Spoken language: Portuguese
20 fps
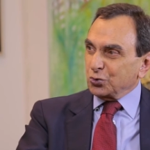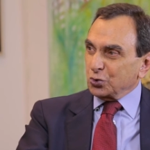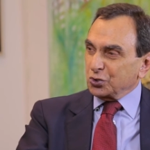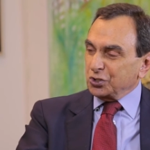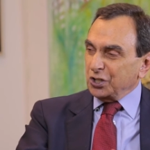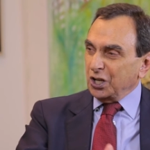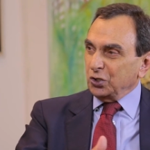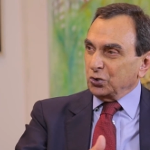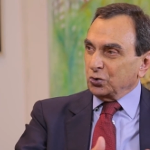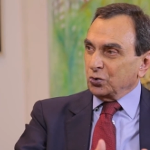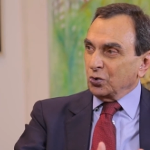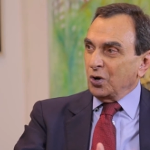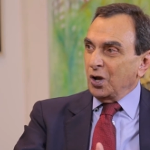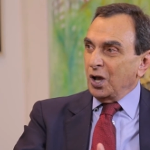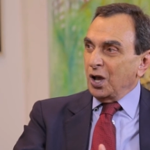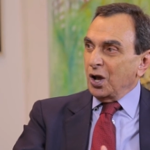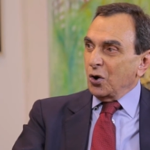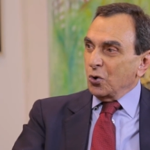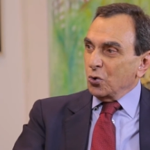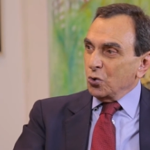sujeito
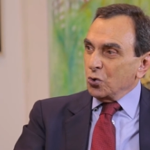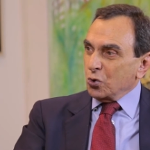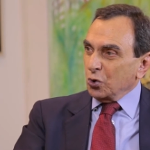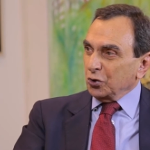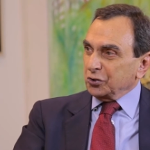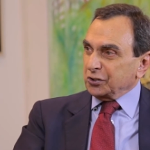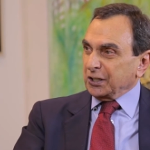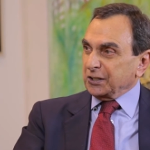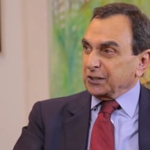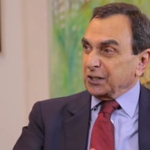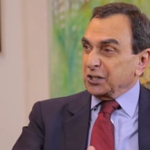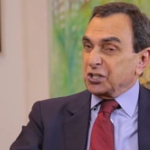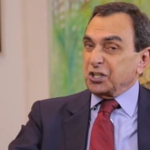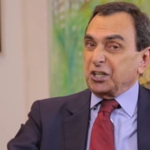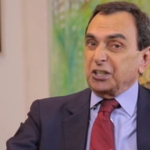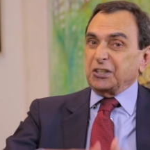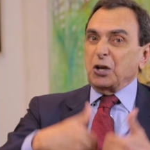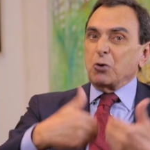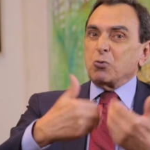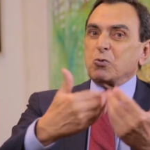o contratante
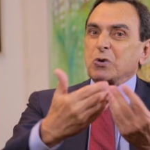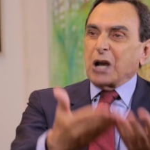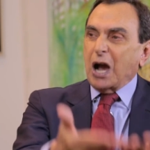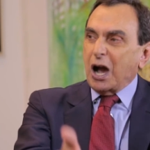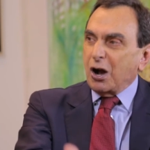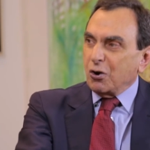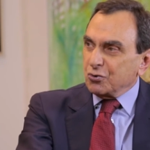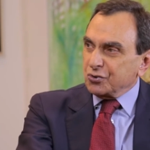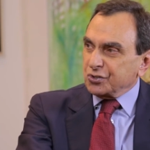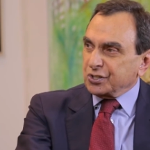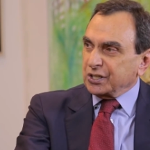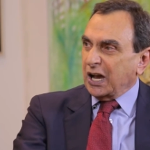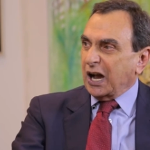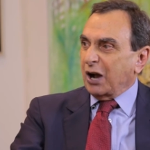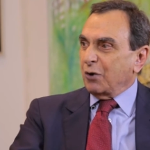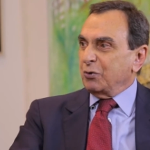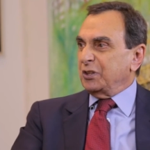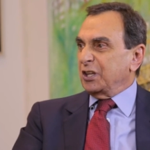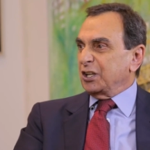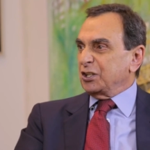que deu causa
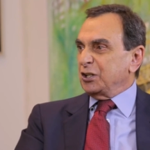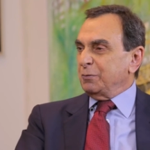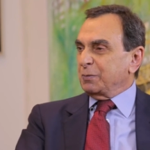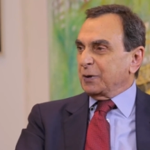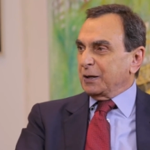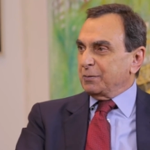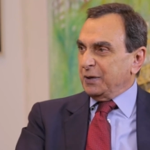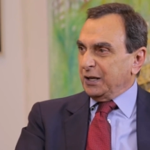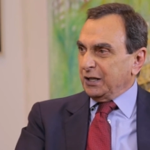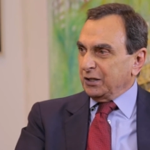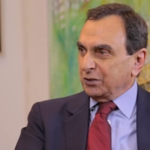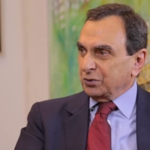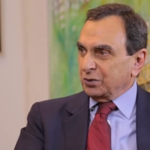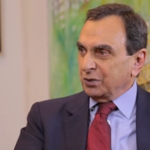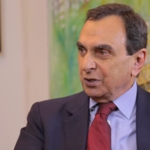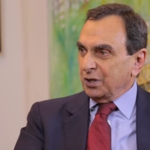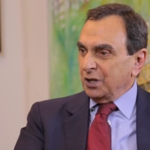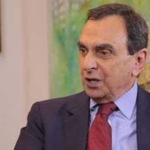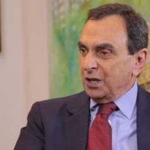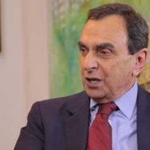ao inadimplemento,
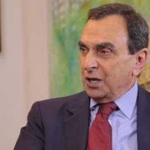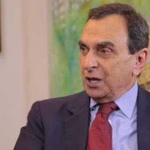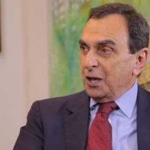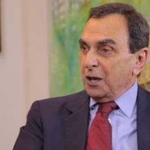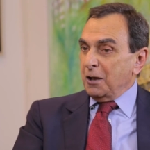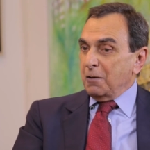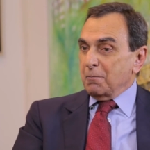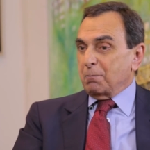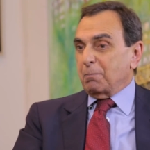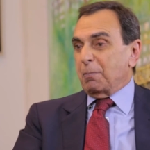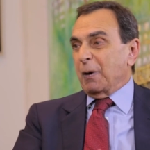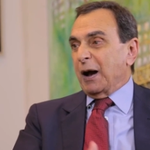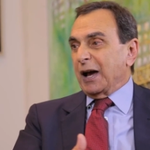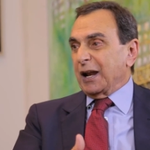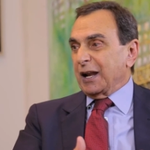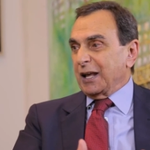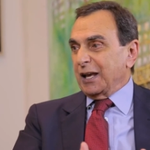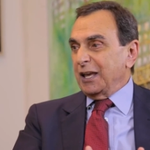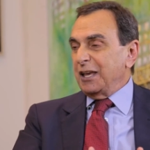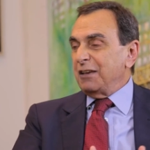
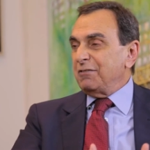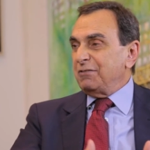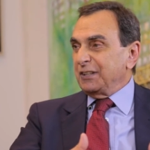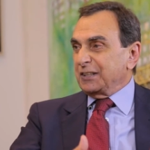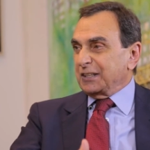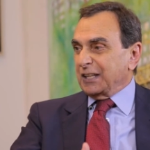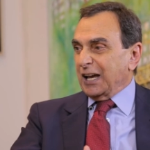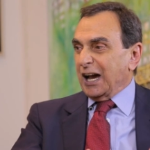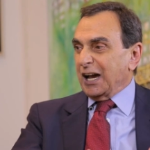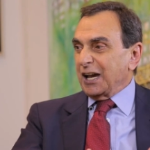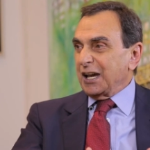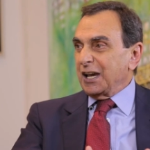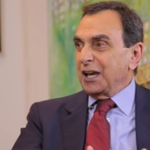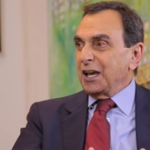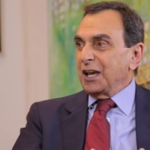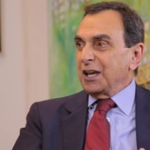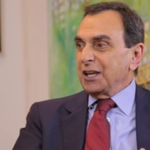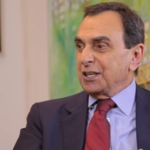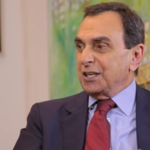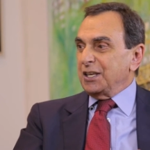para evitar
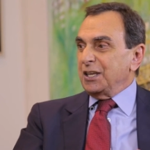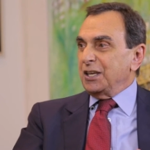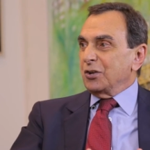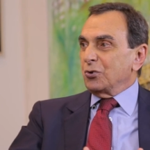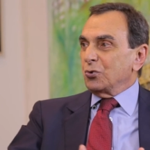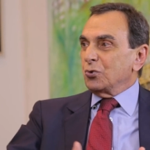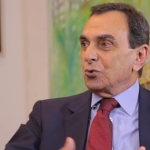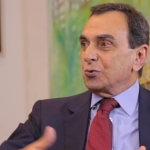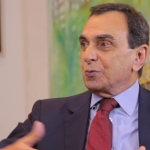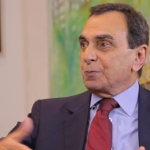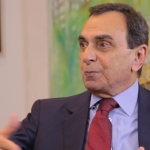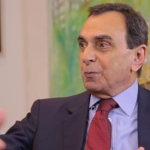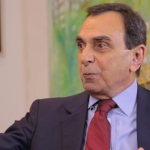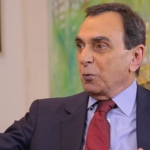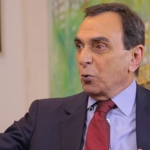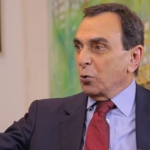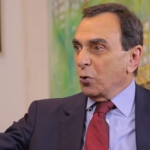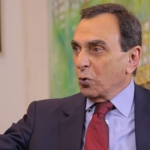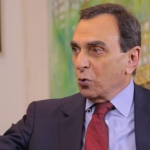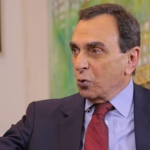que os,
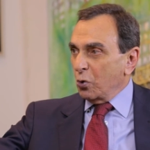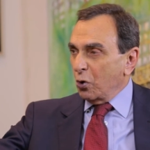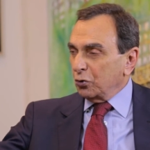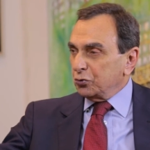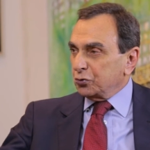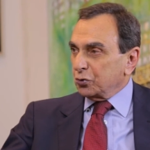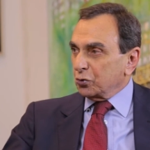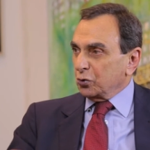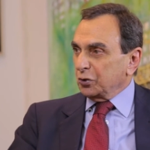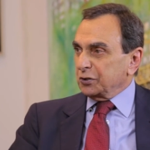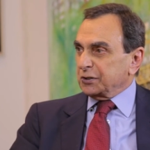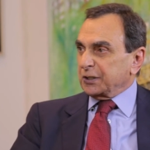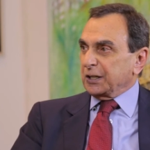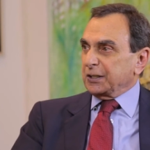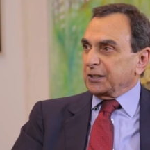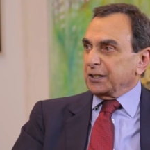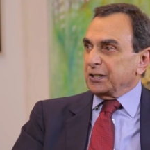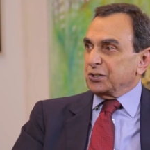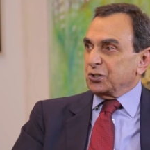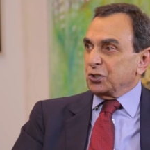o outro
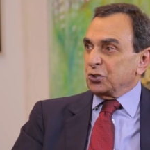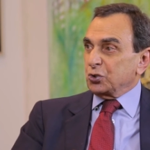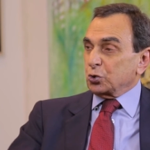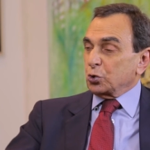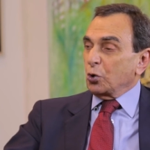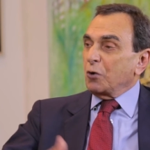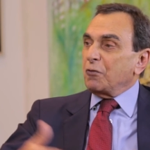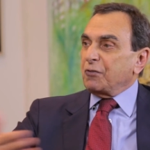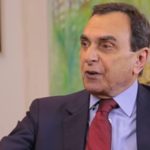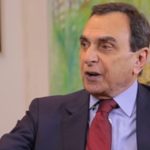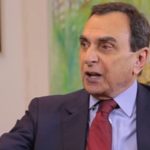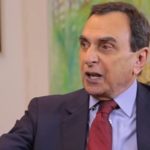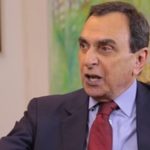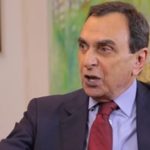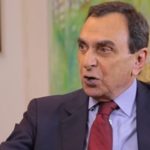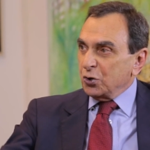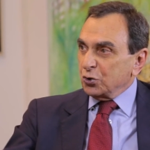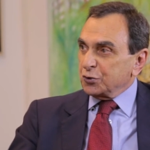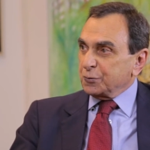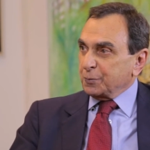contratante sofra
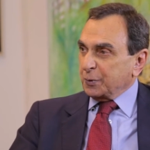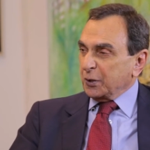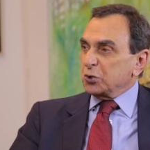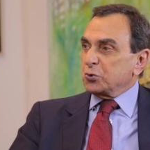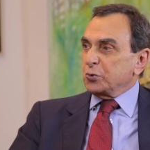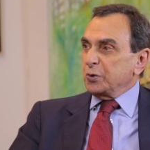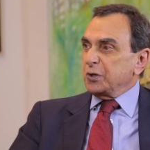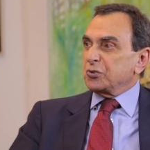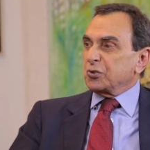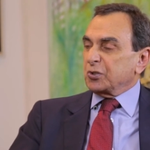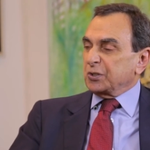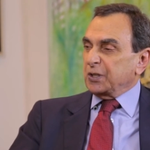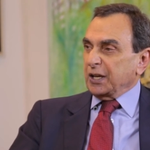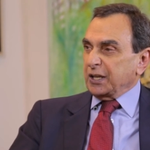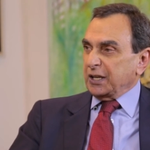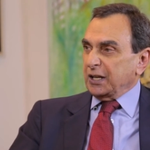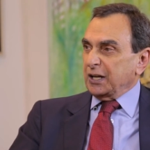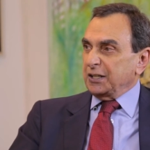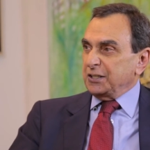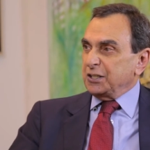os prejuízos
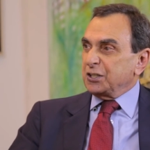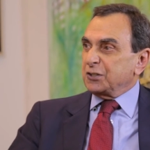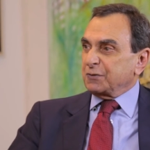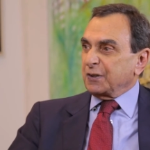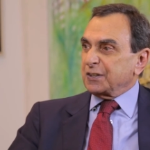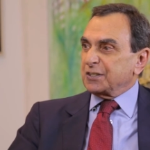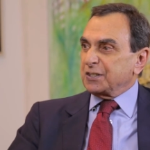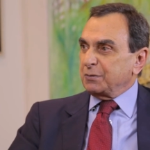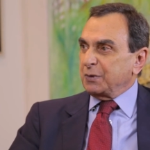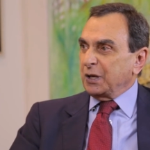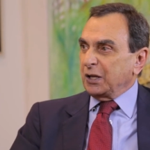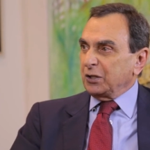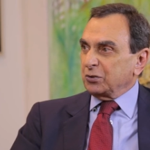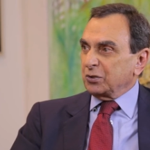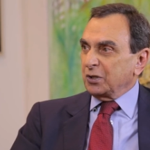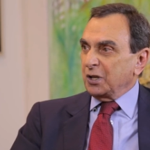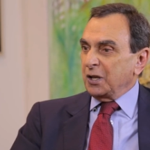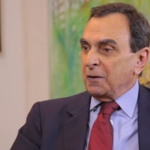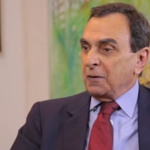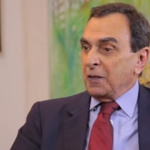daquele desfazimento.